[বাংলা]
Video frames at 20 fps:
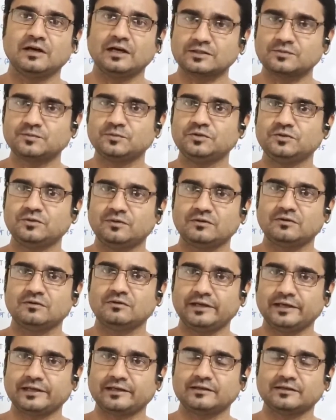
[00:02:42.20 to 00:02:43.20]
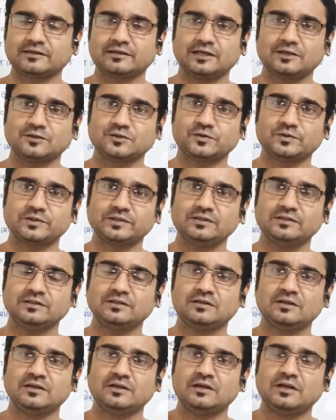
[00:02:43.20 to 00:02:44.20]
আসবো একে একে আলোচনায়
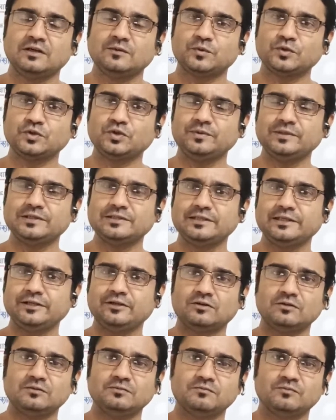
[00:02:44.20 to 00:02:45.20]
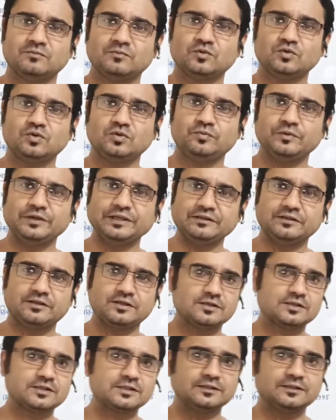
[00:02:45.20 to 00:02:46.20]
প্রথমে আসি এরকম খুব
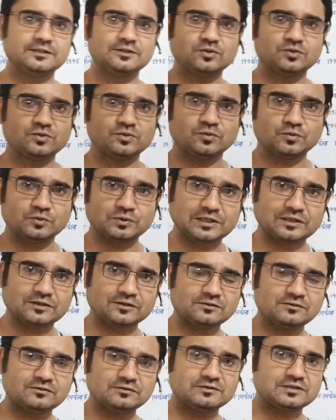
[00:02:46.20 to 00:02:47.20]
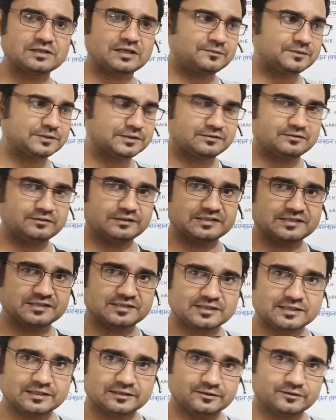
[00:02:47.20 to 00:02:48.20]
ইন্টারেস্টিং কিছু উদাহরণ যা আমাদের
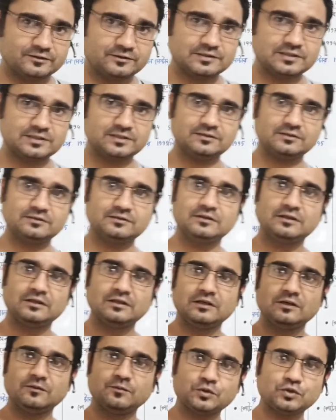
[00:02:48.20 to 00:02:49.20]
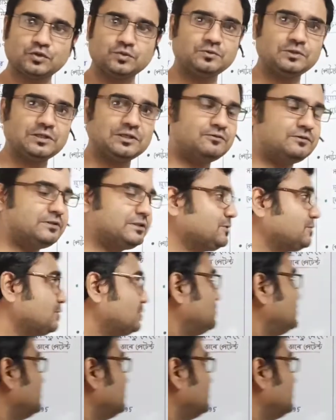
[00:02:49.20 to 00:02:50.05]
দেশের সাথে হয়েছে প্রথম উদাহরণটি হলো